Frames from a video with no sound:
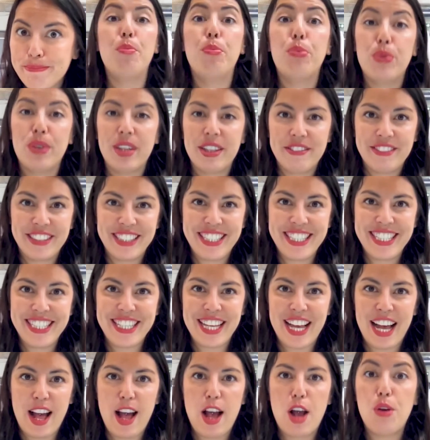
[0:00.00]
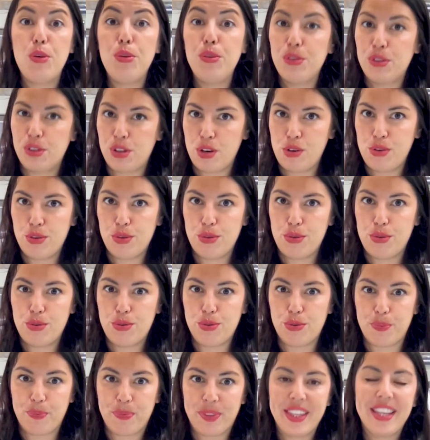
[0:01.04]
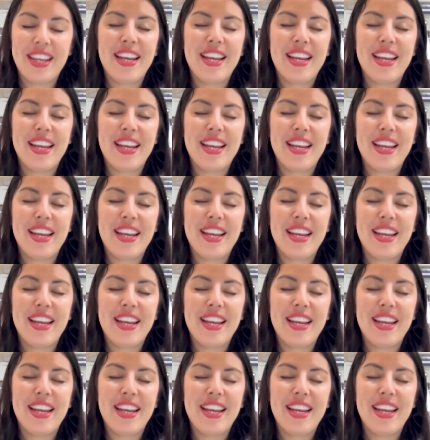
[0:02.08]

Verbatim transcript: Pour éviter ça, une seule solution.